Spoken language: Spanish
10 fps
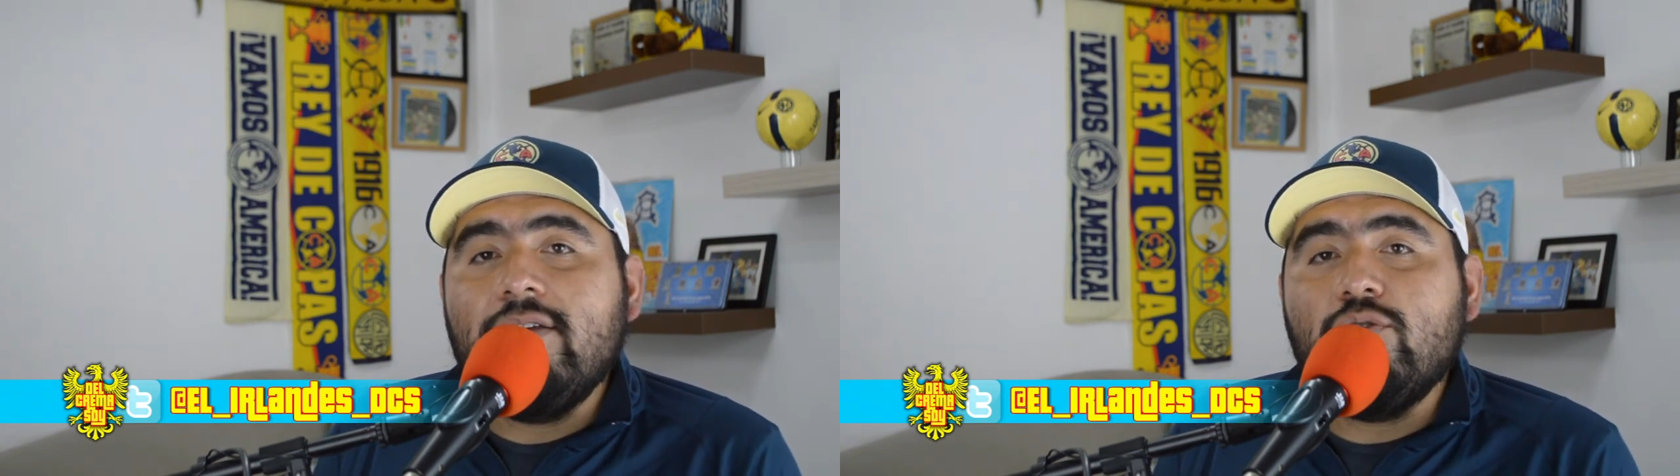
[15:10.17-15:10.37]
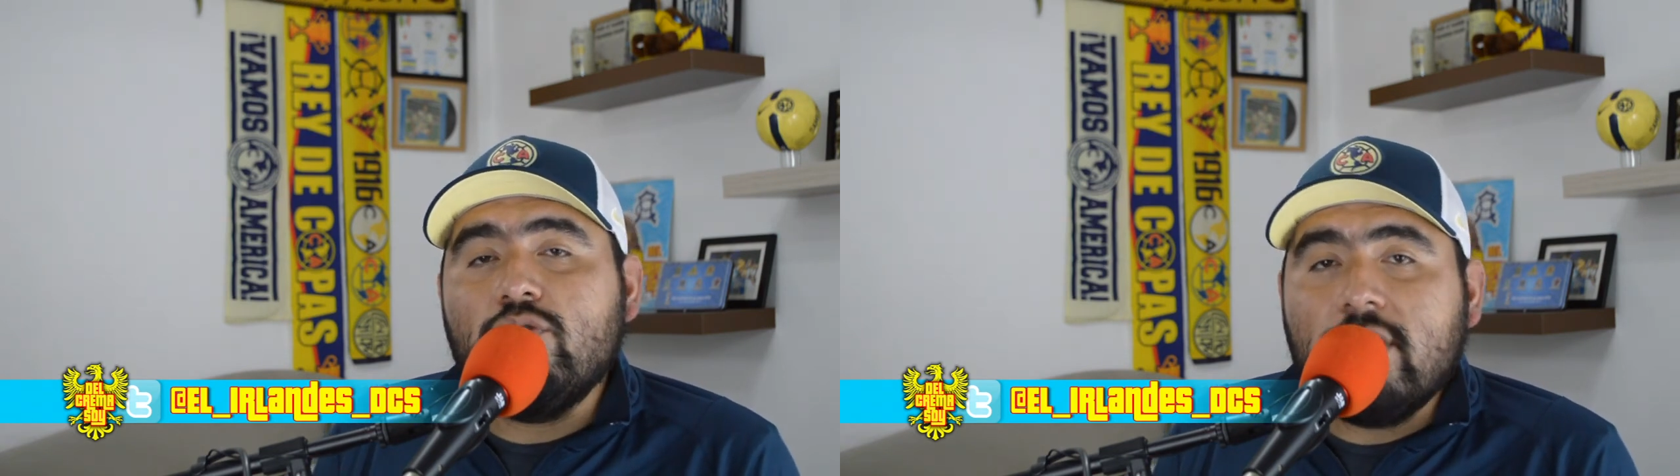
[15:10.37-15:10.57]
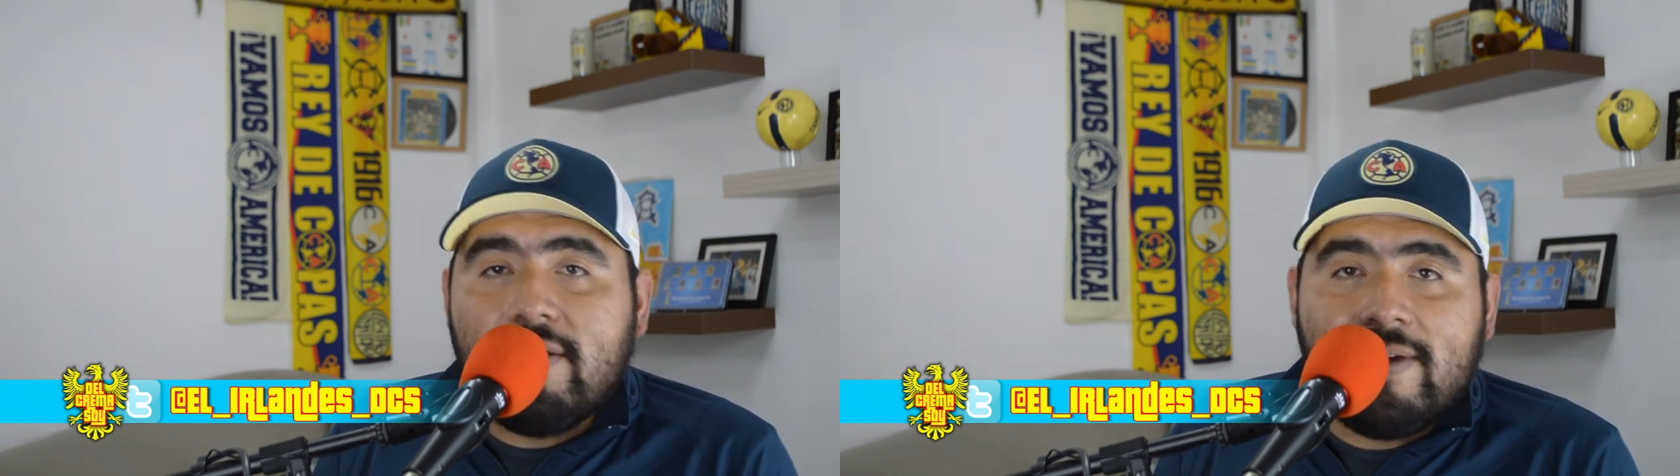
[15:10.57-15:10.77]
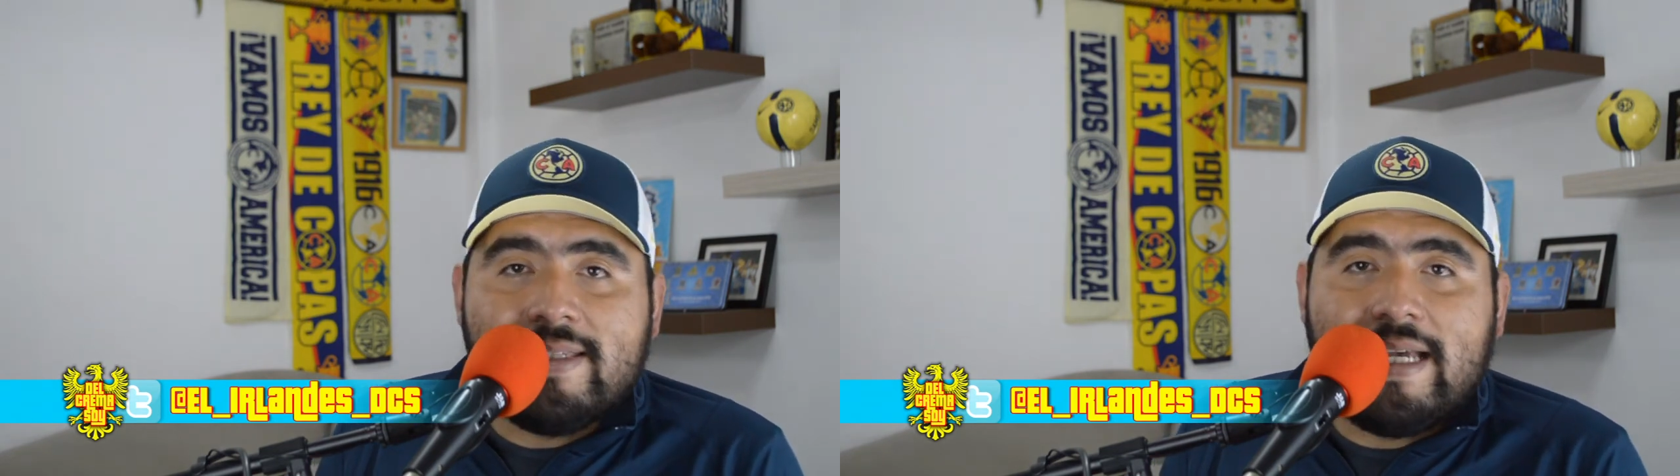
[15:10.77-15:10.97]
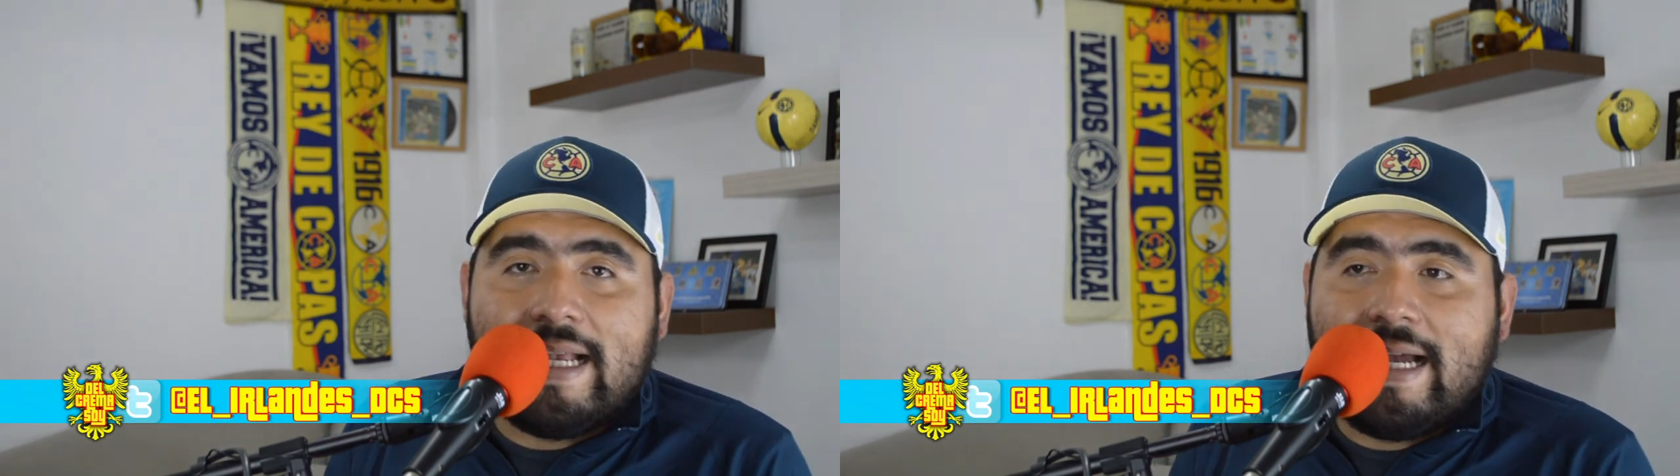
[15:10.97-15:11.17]

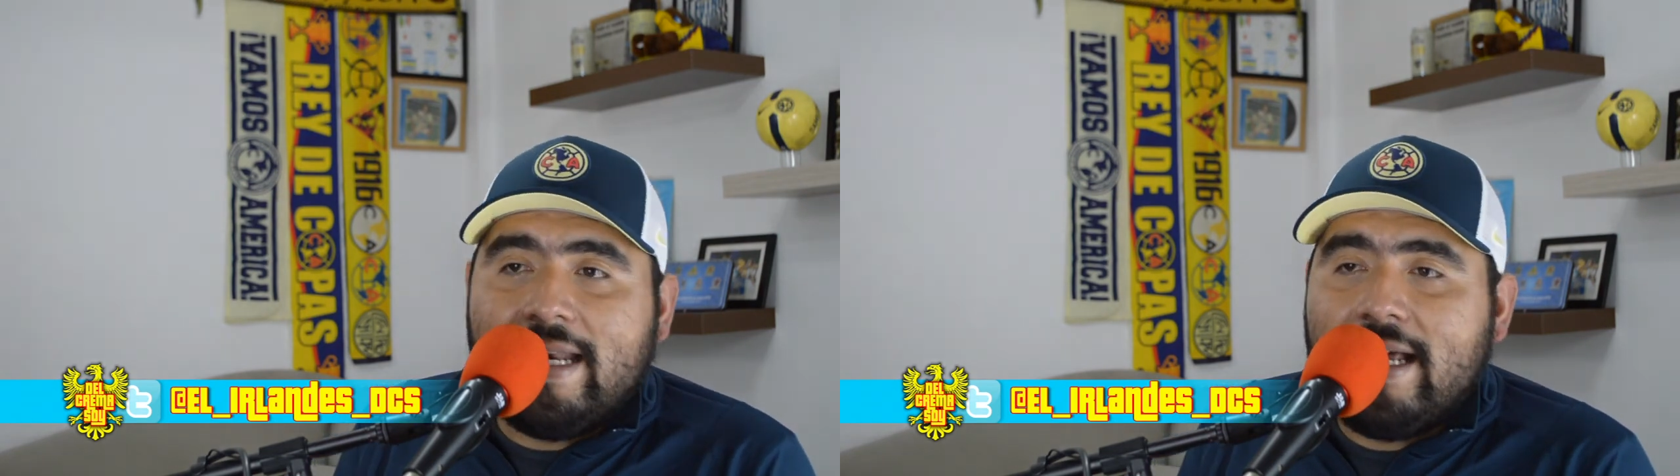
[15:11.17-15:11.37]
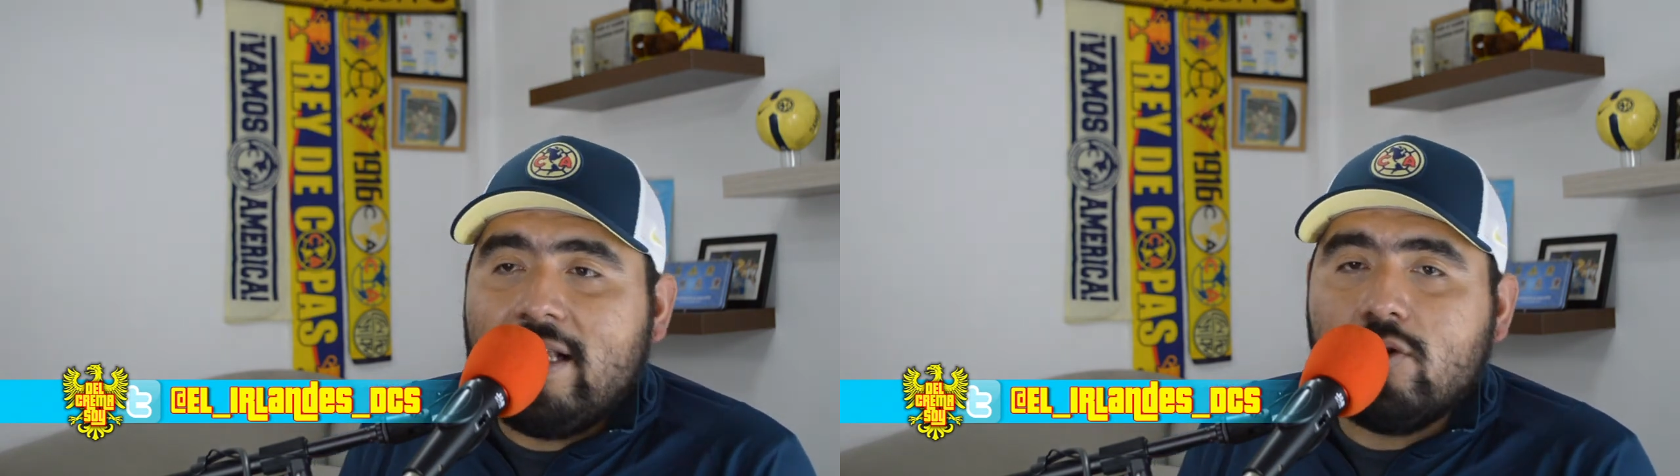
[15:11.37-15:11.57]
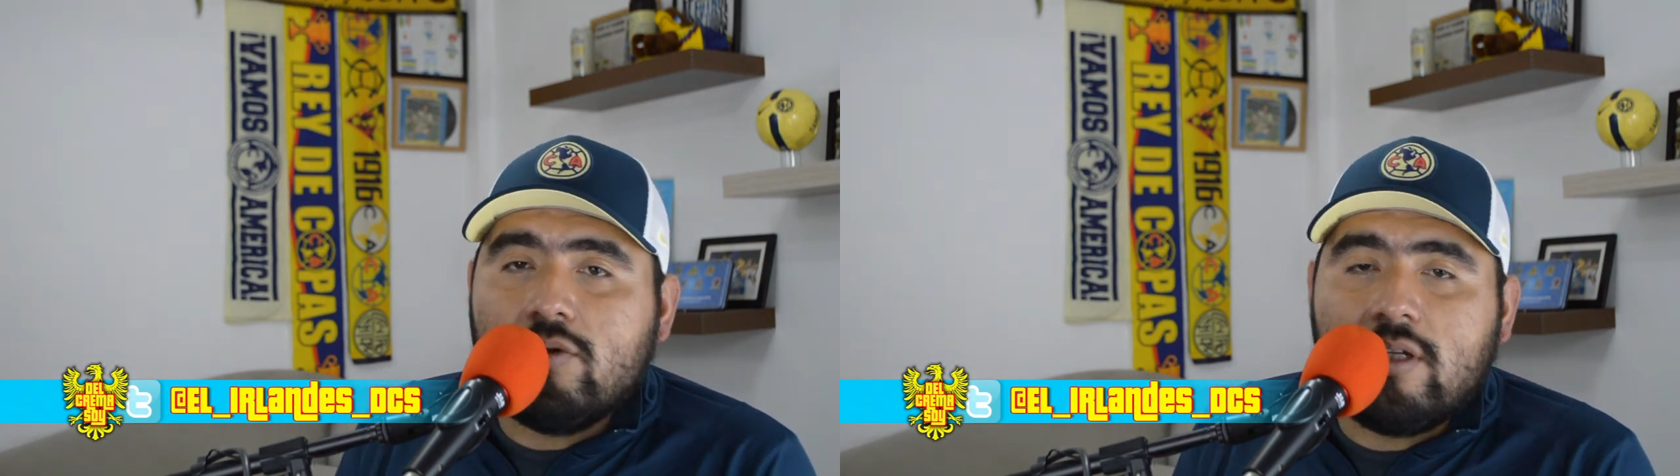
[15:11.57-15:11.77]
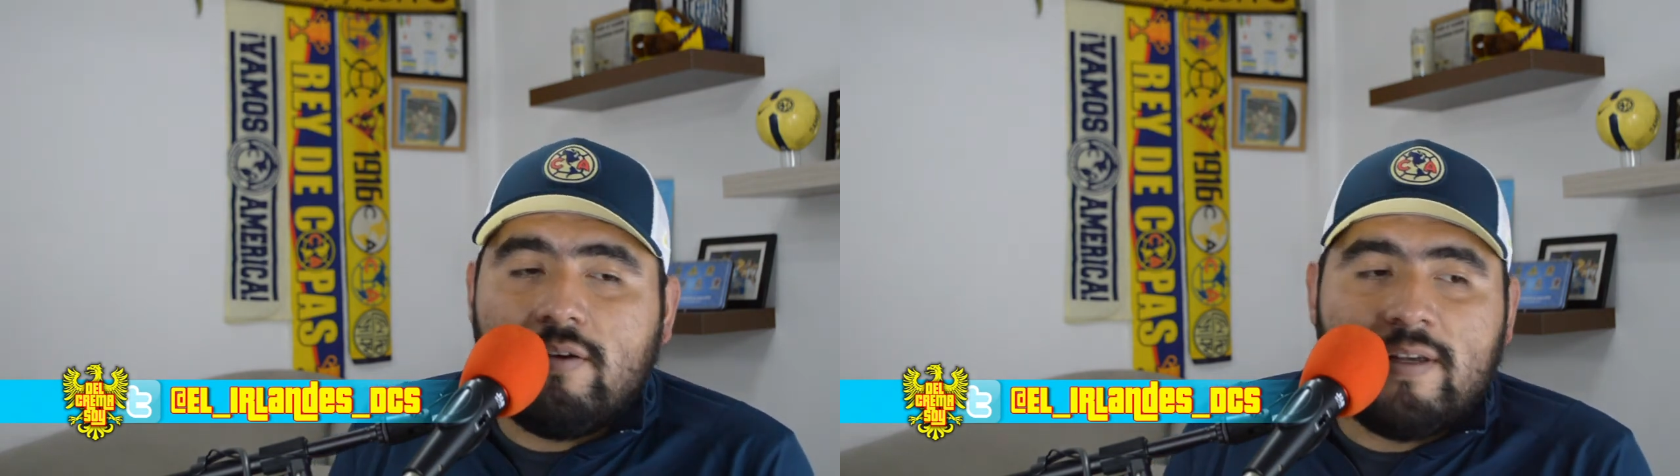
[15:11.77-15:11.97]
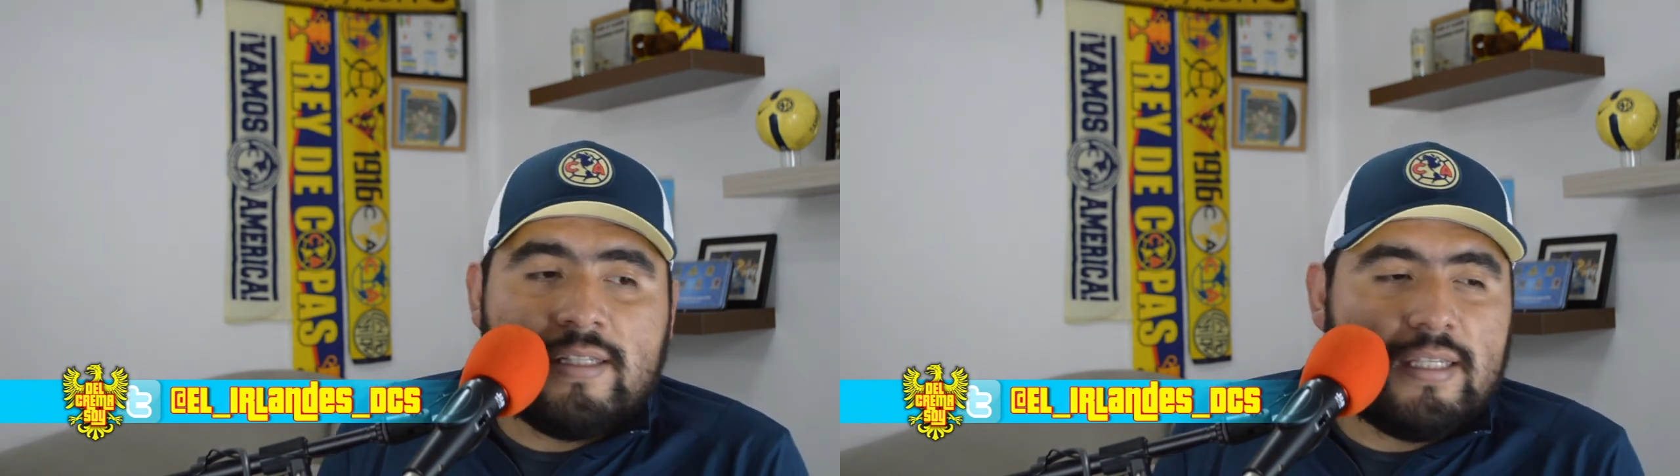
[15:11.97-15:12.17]
suscríbanse al canal,
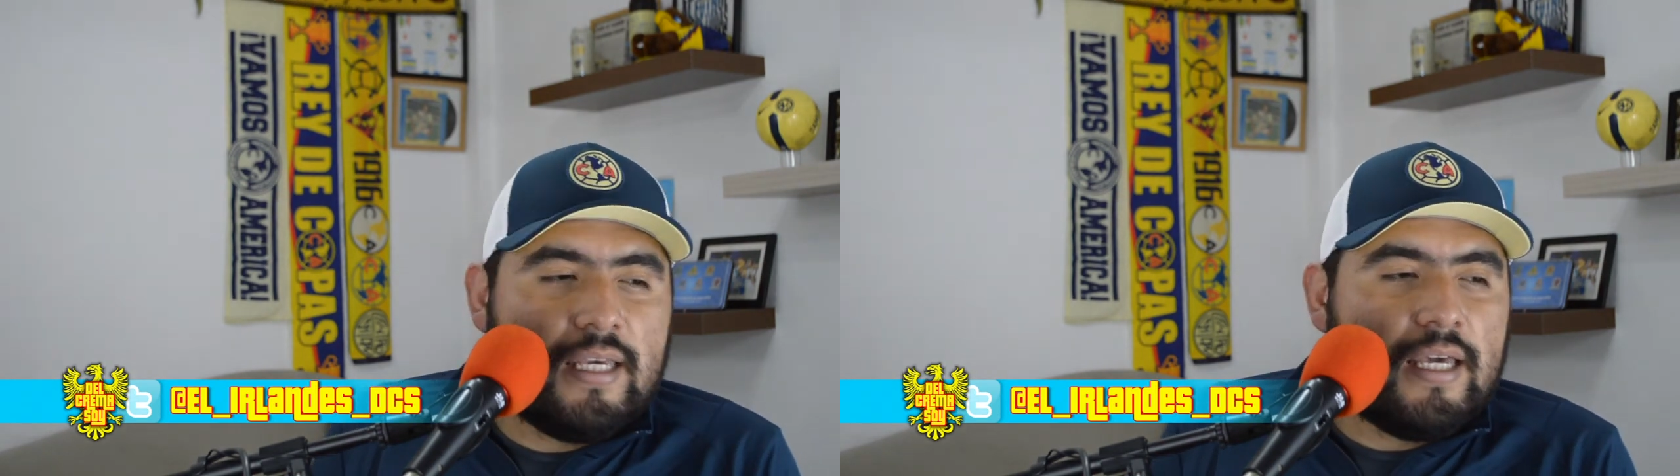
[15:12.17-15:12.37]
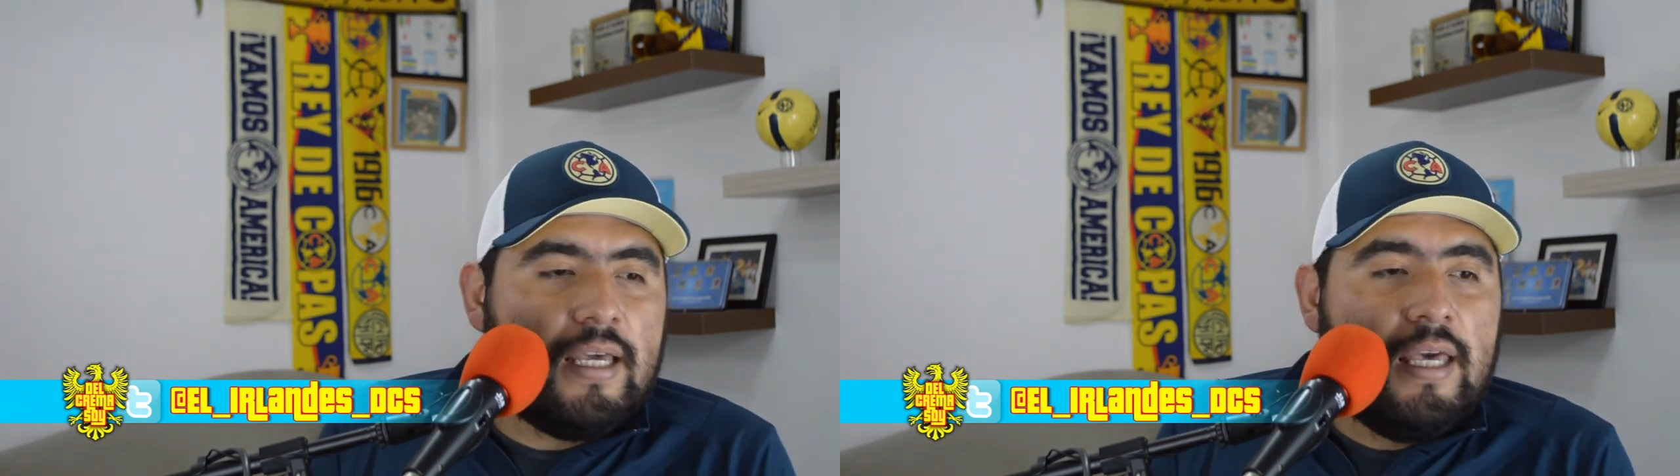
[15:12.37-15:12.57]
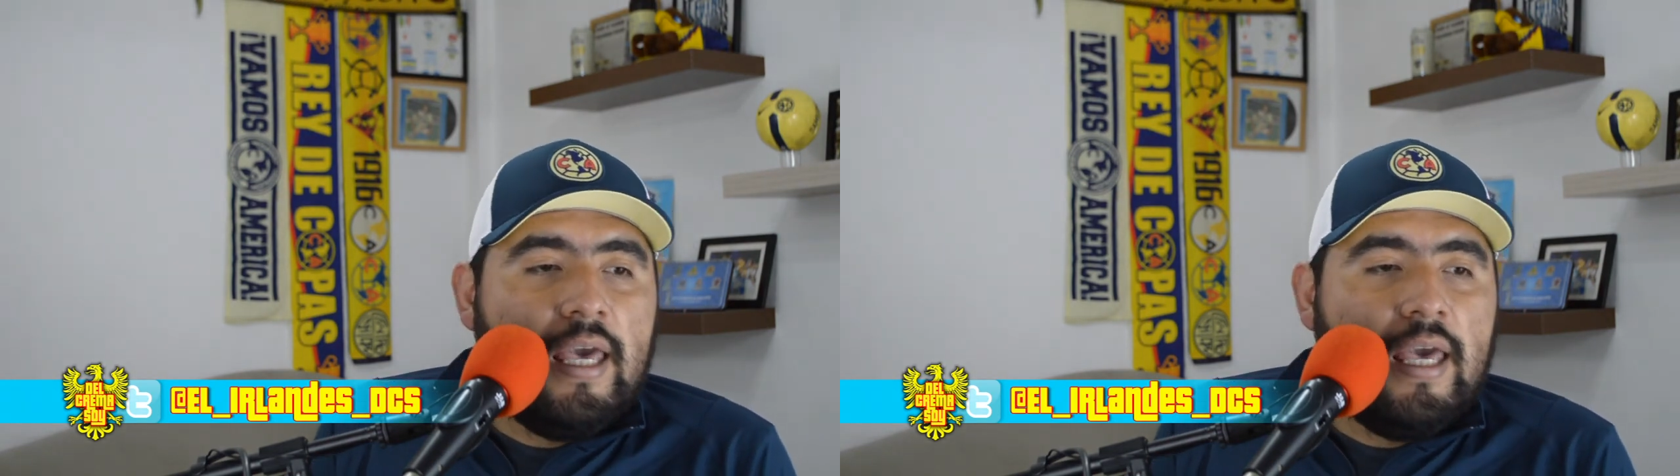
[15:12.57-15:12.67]
suscríbanse